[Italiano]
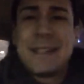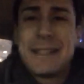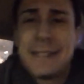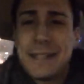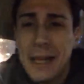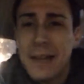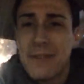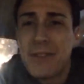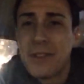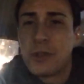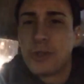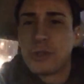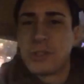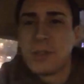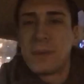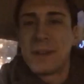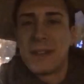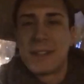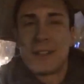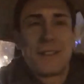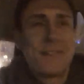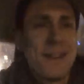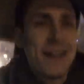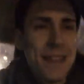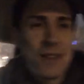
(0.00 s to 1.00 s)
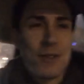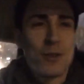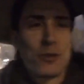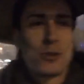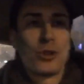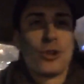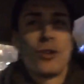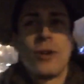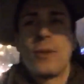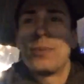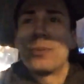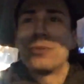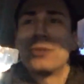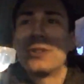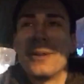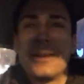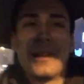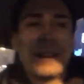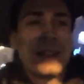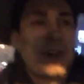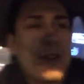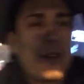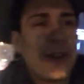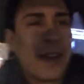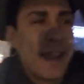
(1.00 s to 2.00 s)
salve a tutti e ben ritrovati, con questo nuovo
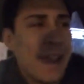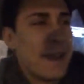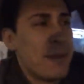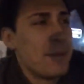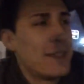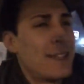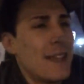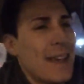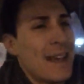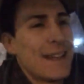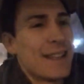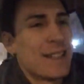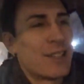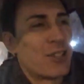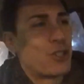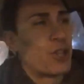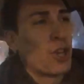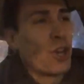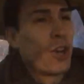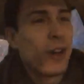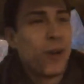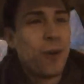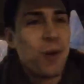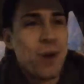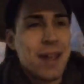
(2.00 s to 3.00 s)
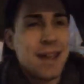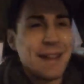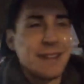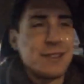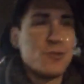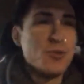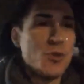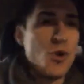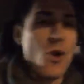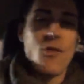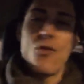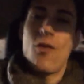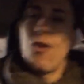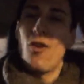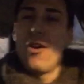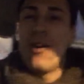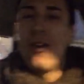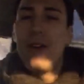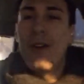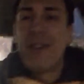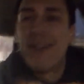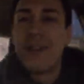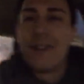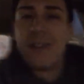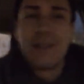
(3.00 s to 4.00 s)
appuntamento con Game Zane Sono qui ad un
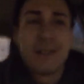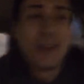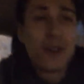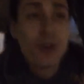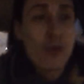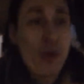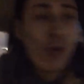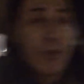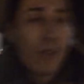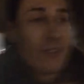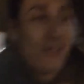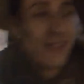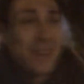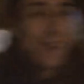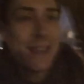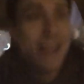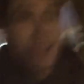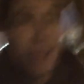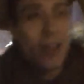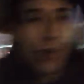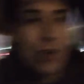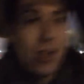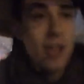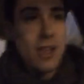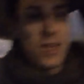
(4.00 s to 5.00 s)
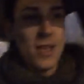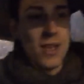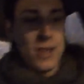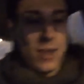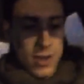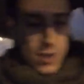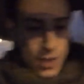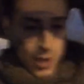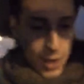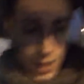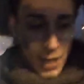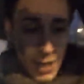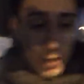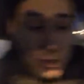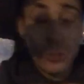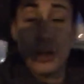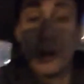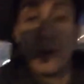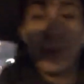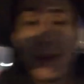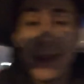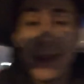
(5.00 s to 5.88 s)
nuovo, in un nuovo video eh, solo